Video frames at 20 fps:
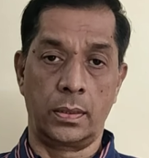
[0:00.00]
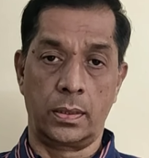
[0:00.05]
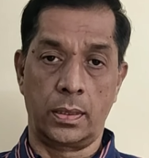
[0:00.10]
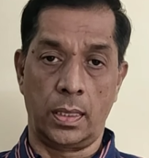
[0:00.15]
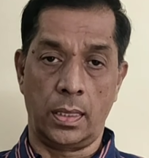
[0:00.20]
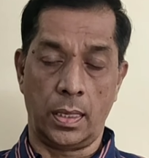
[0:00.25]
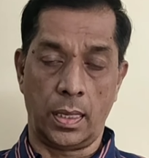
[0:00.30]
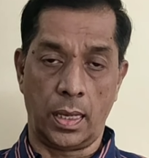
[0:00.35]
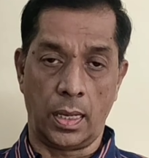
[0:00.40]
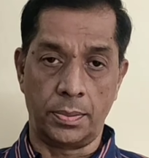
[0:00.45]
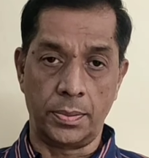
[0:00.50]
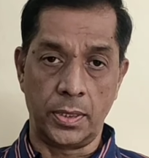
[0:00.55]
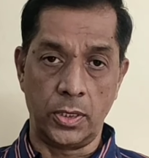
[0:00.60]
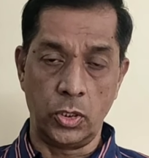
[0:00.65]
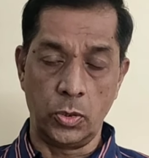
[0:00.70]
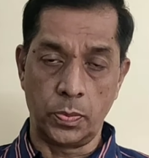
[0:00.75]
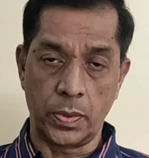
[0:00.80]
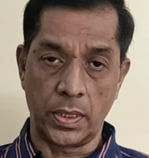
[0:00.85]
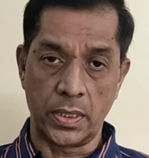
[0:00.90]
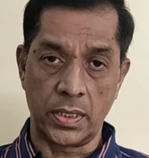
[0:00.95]
सर आपसे
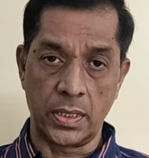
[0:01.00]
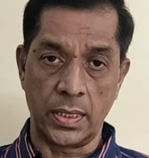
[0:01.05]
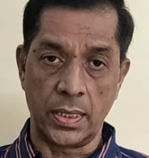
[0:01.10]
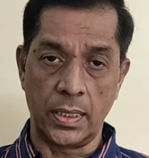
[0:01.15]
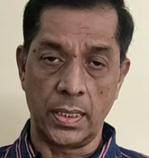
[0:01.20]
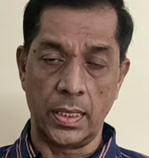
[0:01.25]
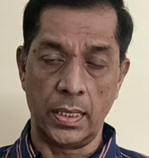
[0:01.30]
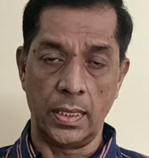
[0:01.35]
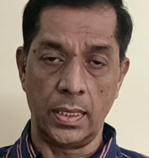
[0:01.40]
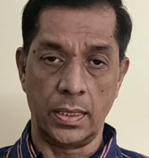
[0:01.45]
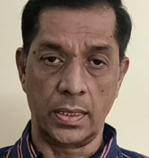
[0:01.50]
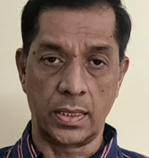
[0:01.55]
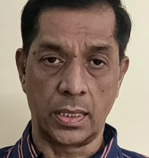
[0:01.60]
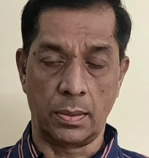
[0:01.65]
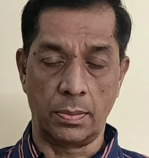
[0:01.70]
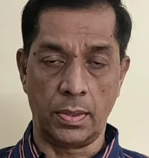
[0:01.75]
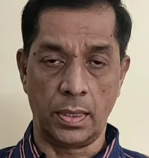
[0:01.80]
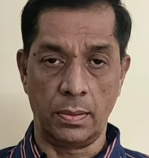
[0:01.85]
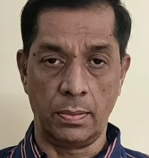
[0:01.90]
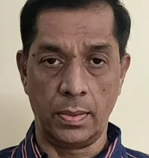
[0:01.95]
जो प्रश्न है कि इस
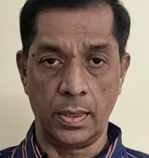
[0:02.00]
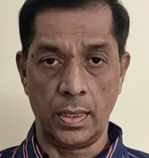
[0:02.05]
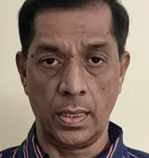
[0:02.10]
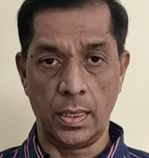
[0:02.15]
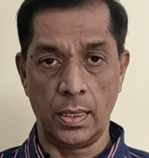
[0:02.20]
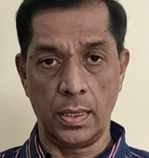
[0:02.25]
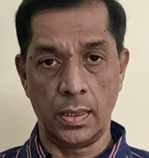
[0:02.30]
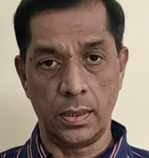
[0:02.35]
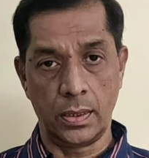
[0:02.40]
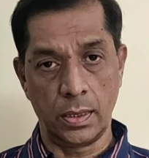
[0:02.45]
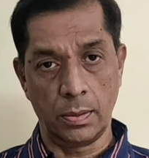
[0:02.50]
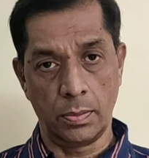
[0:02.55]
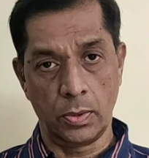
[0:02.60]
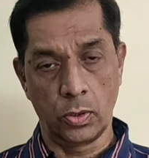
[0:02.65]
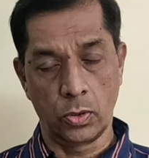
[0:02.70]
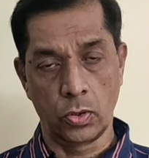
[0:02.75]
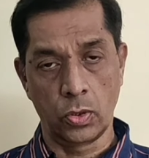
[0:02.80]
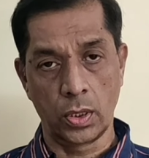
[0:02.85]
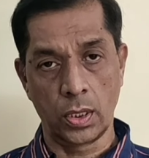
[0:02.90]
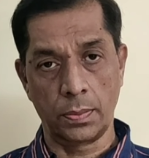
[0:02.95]
समय में जब
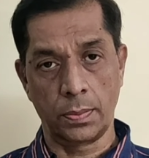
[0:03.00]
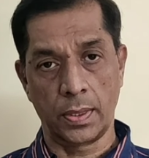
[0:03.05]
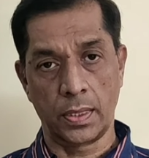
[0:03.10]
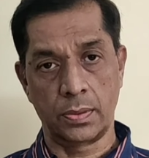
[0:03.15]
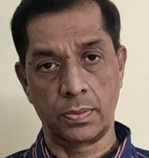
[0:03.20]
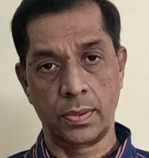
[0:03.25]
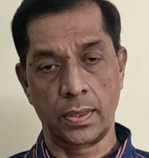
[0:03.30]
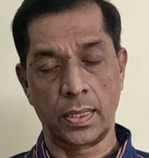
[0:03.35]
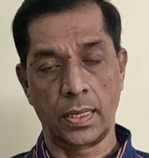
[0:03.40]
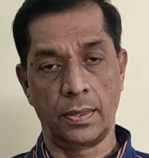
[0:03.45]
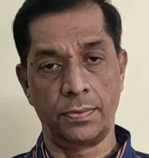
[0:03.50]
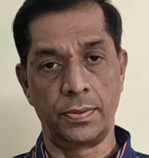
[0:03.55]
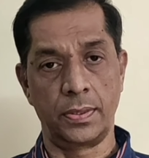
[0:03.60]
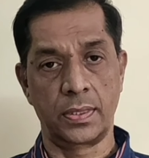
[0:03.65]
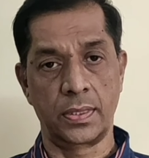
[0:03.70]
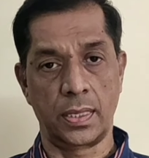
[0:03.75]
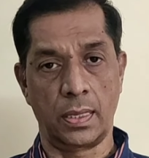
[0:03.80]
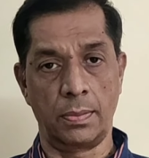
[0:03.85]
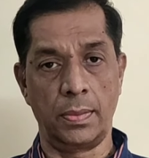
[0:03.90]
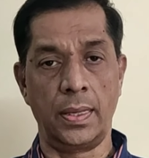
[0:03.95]
लोगों के पास में काफी
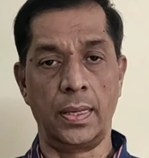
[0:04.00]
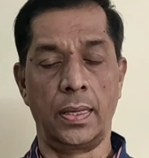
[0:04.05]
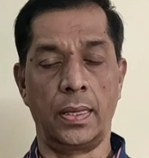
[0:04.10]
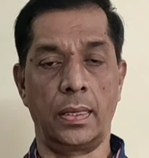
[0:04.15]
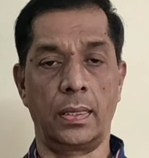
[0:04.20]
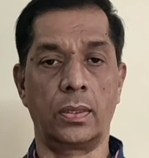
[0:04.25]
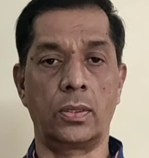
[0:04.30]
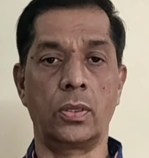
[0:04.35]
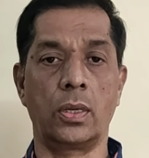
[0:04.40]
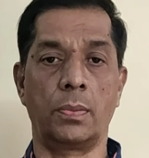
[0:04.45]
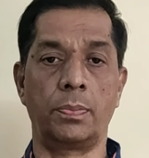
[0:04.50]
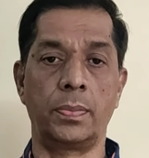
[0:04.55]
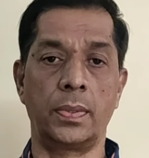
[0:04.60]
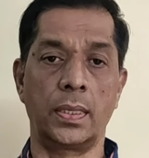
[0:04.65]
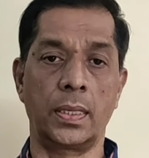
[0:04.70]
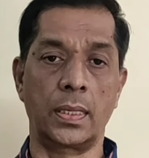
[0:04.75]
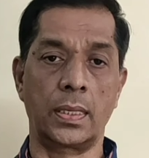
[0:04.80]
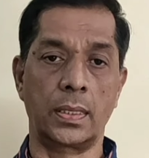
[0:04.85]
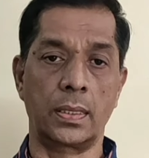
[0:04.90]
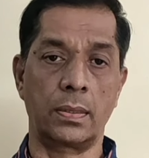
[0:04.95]
समय है तो अपना
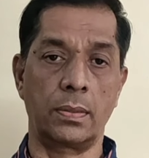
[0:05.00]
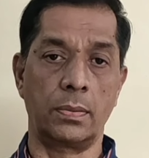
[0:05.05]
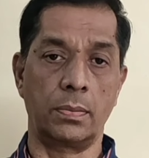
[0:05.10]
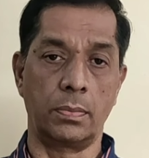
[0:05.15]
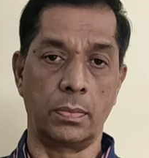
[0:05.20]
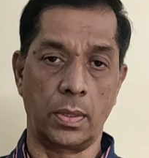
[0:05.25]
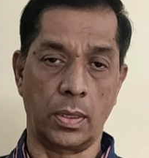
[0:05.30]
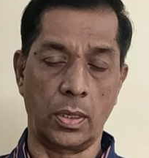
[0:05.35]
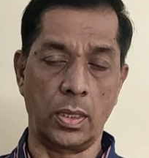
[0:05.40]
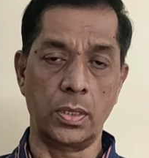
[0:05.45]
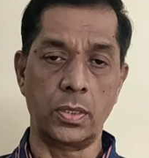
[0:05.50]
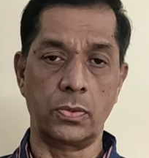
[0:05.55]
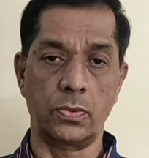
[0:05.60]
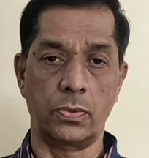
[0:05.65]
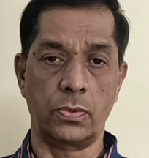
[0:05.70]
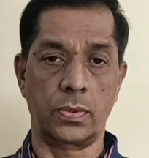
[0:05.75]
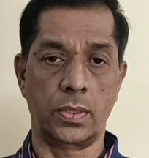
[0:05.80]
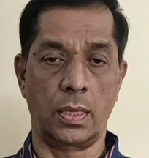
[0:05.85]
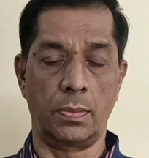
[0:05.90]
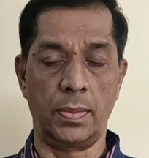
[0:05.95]

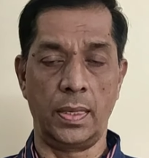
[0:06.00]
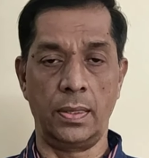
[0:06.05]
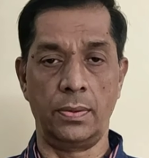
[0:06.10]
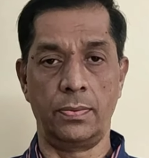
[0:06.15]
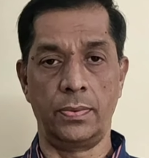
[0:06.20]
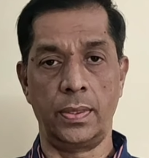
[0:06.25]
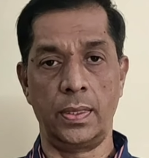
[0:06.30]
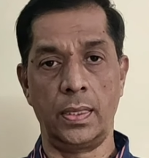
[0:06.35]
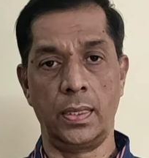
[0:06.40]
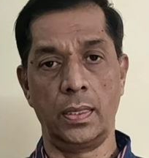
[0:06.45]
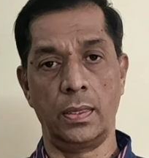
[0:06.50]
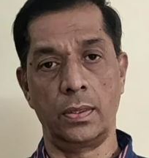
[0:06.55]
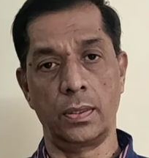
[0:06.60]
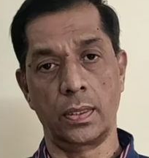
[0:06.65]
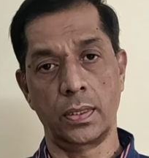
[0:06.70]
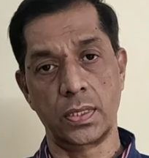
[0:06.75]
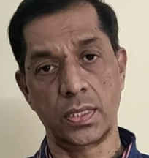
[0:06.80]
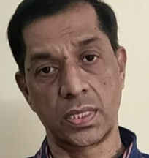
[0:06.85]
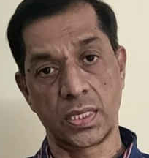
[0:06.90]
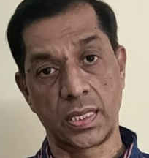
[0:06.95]
बहुत समय वे
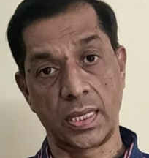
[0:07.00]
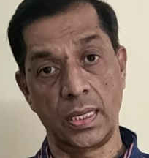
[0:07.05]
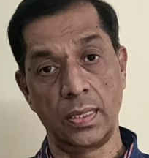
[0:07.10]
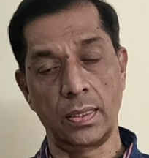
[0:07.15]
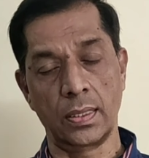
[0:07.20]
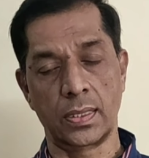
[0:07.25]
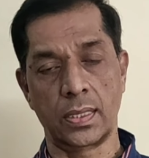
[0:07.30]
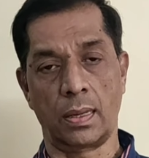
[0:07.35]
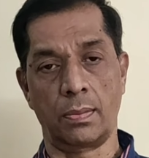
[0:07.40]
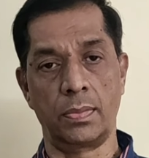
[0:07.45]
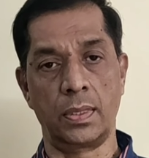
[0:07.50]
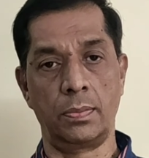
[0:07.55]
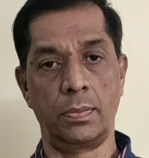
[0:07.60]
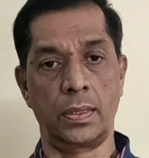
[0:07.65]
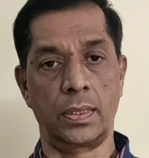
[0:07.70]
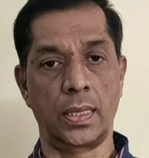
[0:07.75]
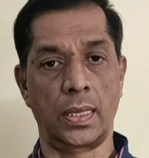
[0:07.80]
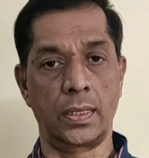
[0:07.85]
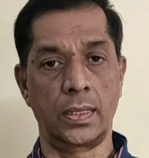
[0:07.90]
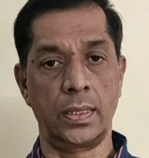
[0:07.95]
स्क्रीन के सामने
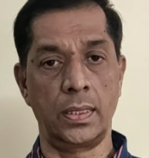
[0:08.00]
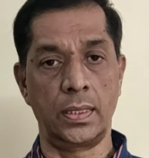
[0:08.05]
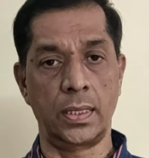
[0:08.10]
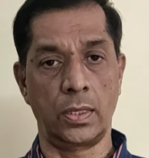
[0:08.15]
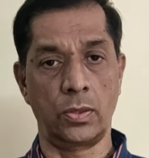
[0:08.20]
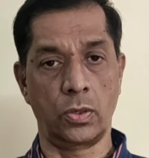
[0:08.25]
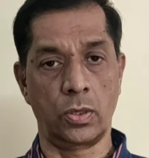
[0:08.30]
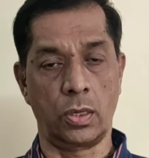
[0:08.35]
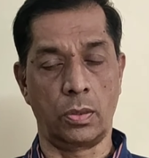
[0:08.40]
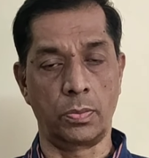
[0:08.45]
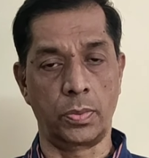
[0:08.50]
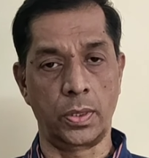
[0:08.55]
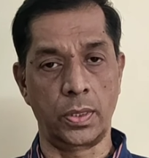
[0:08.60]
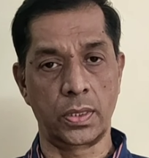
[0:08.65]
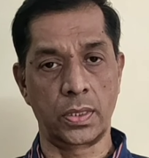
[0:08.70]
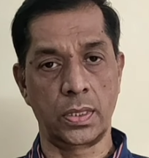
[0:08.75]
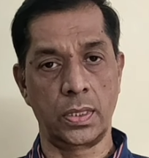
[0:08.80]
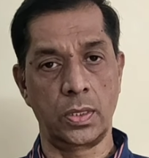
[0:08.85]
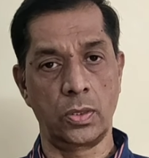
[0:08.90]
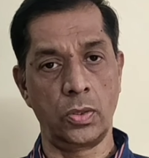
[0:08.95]
बिताते हैं चाहे वो कंप्यूटर
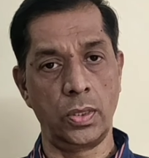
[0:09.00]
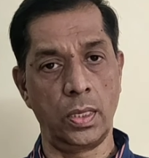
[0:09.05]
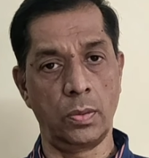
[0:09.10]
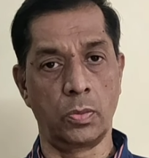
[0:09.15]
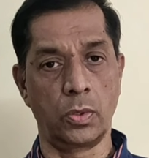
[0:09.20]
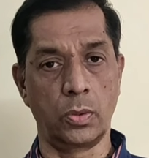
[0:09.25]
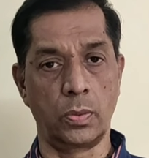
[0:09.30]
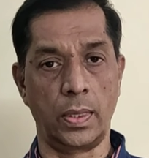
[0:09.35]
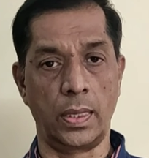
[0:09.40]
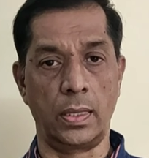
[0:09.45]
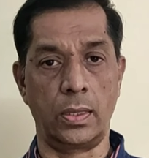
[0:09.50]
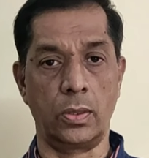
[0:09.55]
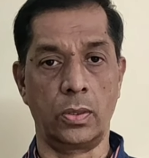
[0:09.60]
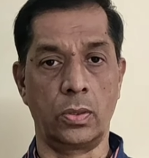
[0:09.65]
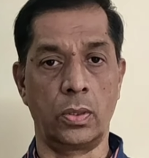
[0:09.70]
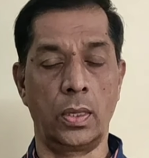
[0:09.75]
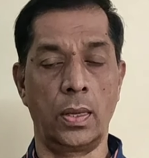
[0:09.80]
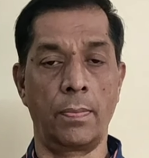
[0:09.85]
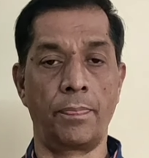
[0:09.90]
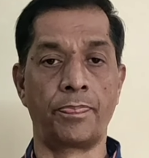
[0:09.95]
स्क्रीन हो या मोबाइल हो
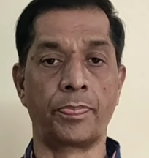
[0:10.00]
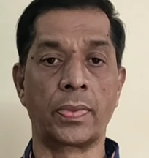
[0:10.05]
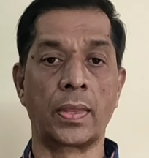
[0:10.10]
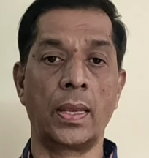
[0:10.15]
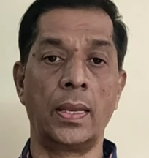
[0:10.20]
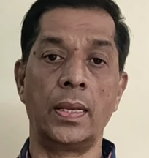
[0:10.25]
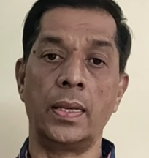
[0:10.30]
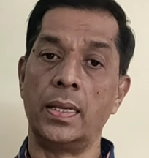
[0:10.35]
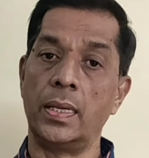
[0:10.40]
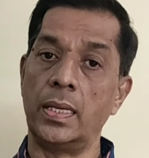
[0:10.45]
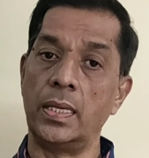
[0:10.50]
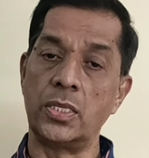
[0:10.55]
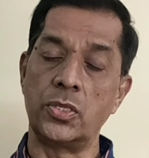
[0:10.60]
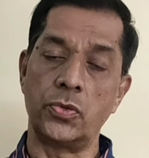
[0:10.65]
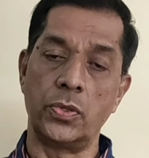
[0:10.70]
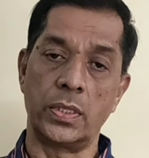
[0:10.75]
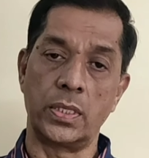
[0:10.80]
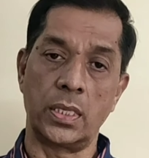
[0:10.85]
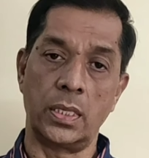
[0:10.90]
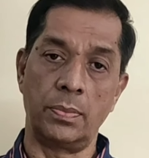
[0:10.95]
इस
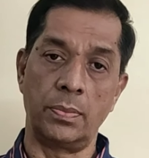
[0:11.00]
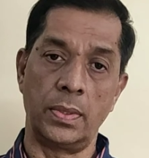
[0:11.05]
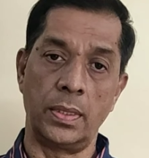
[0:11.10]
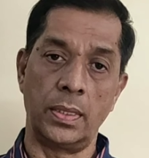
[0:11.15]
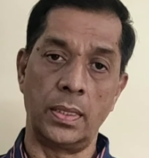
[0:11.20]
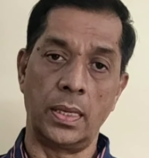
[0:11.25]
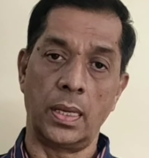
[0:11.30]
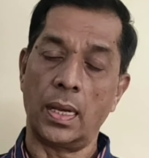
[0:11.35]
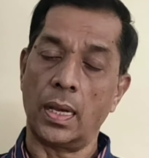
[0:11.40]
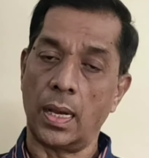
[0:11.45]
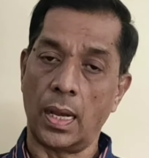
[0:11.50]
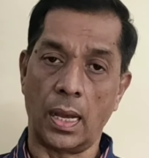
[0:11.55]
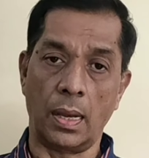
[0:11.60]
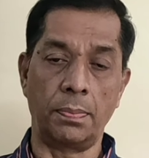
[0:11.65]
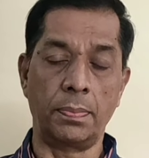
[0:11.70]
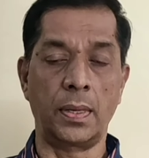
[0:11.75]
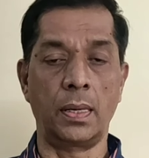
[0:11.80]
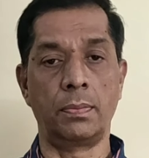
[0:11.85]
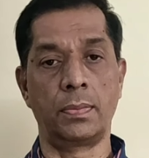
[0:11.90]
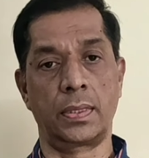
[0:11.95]
विषय में
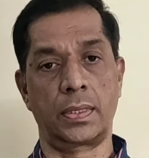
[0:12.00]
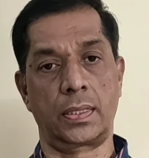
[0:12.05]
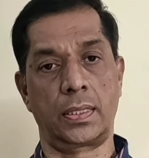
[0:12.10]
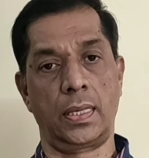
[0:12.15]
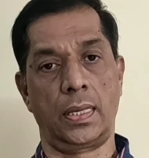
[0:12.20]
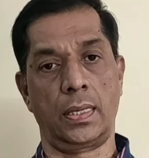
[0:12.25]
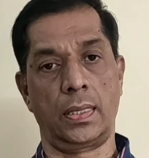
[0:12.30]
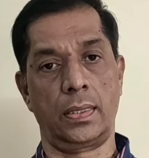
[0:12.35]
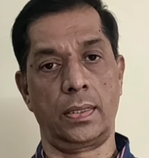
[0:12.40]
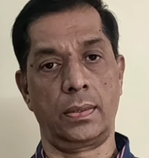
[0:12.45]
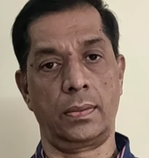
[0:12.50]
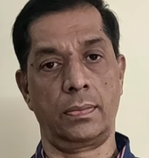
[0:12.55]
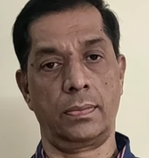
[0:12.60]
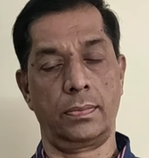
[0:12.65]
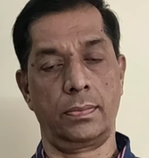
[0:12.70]
आपका मत क्या है